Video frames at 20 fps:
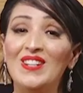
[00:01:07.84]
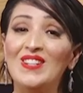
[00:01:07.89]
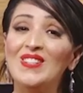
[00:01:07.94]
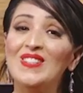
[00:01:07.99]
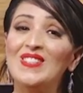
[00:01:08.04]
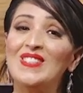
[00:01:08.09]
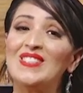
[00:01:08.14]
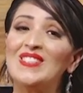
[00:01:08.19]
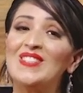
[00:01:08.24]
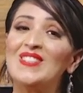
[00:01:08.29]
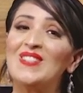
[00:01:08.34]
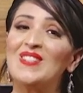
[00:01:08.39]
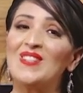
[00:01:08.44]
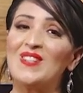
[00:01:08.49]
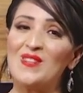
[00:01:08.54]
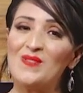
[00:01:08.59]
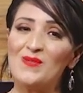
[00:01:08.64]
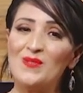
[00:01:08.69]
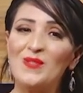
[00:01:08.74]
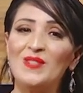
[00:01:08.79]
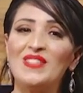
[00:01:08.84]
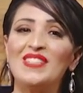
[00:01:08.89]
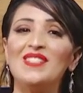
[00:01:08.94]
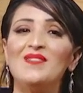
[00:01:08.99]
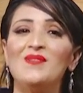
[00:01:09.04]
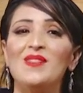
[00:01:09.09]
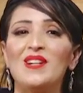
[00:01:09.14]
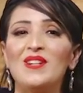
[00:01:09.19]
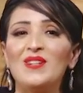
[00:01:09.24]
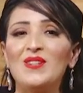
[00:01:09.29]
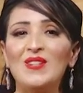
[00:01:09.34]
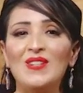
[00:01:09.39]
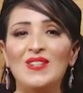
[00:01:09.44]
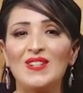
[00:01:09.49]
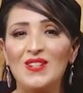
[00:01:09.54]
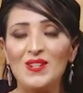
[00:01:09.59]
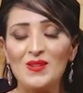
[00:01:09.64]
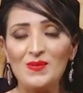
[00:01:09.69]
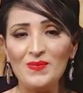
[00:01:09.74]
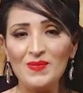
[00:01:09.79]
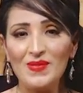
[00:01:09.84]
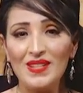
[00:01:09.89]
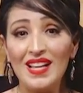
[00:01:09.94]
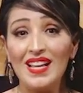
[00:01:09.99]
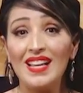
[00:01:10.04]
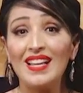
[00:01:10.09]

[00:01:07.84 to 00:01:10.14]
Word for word: قلت لكم وديما نقول لكم